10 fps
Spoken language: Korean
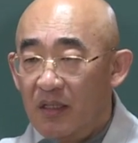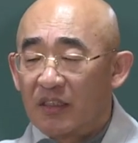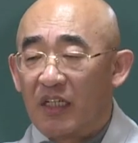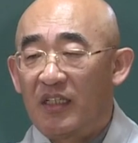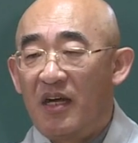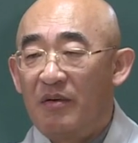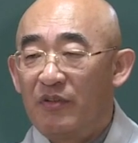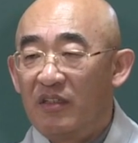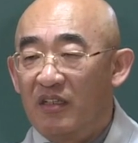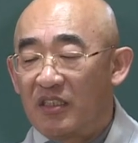자기가
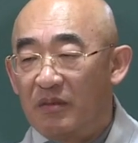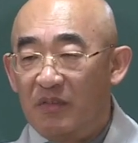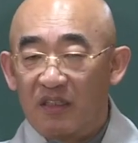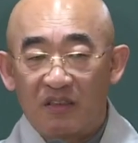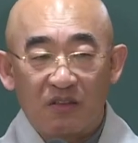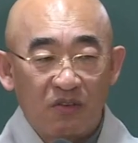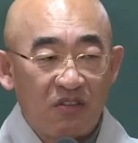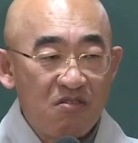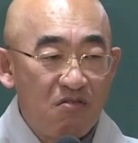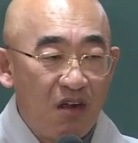아무리 열심히 했어도
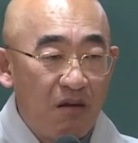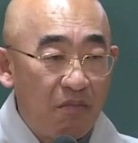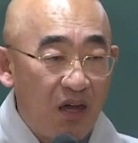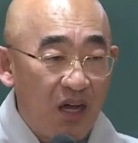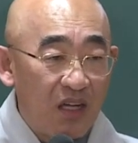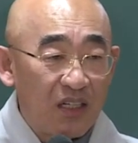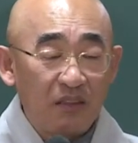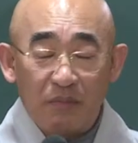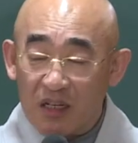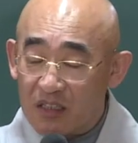성공할
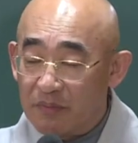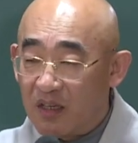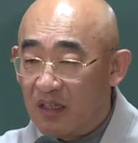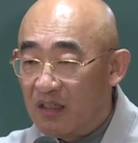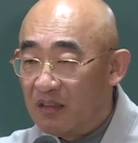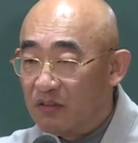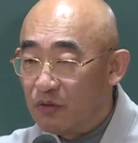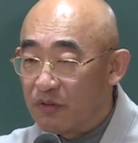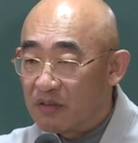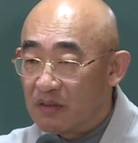만한 만큼의
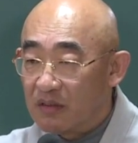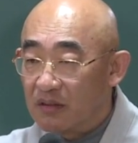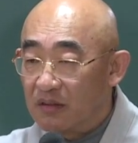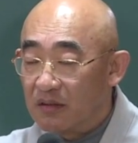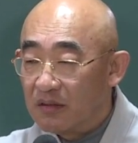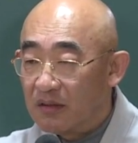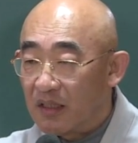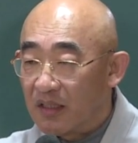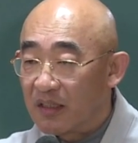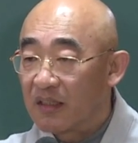노력을
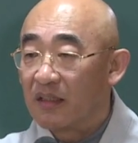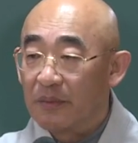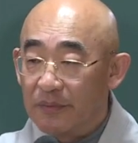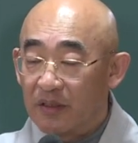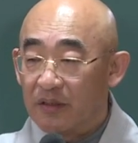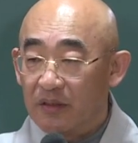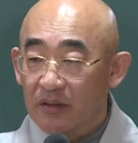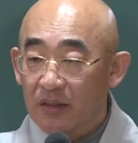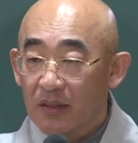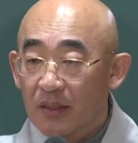안 했기 때문에 그래요.
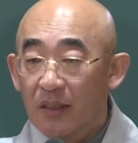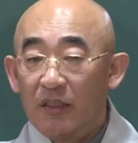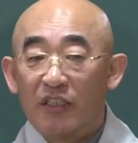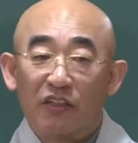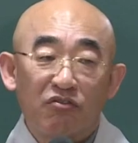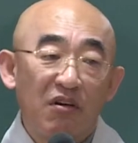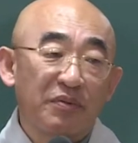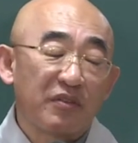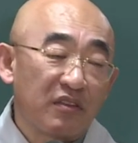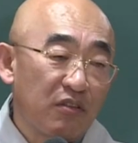재수가
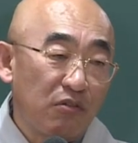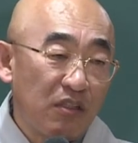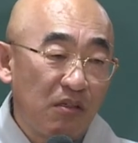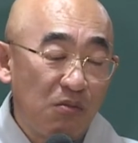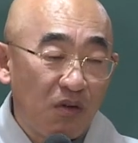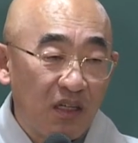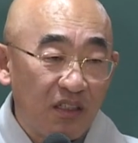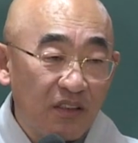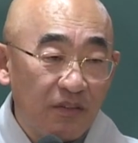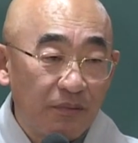없어서 서울대를 못
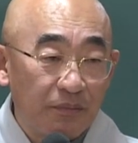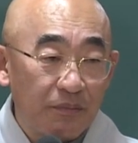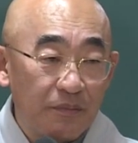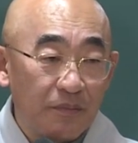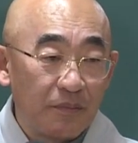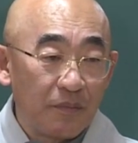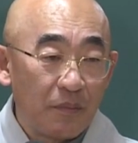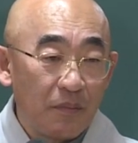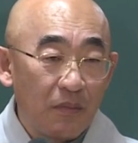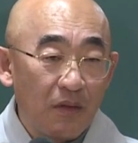가나요?
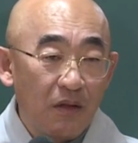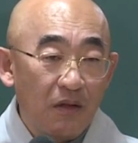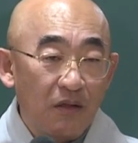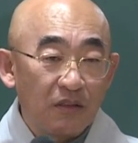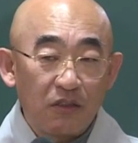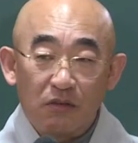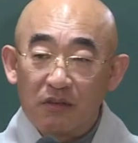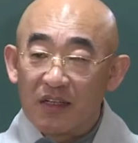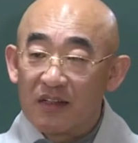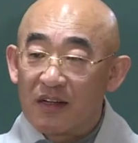
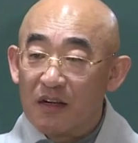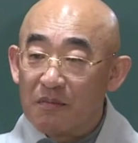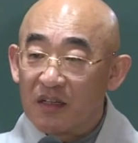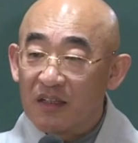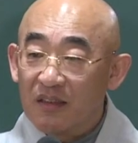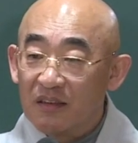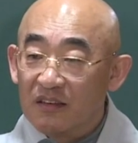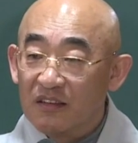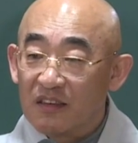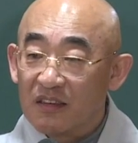서울대를 갈 만한
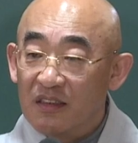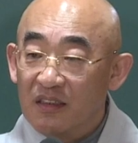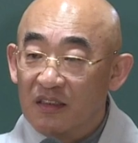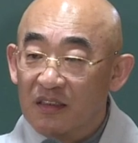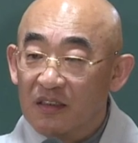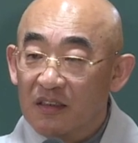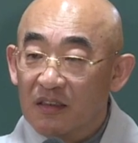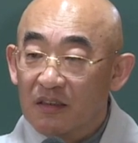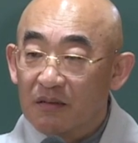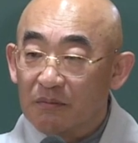능력을
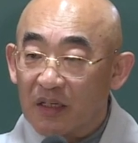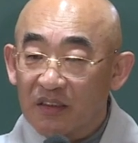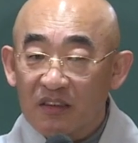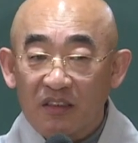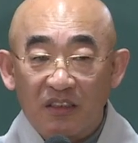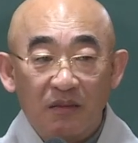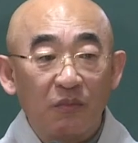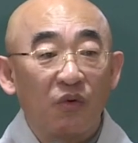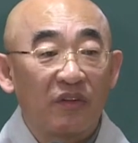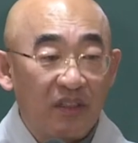만들지
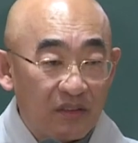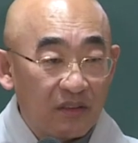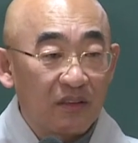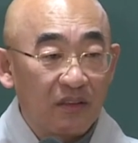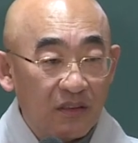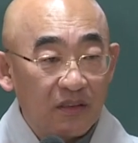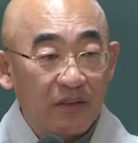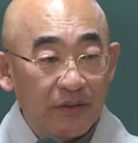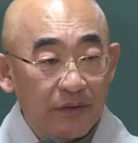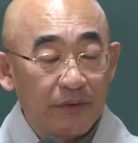못해서 그러는
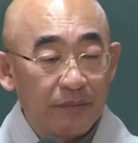거예요.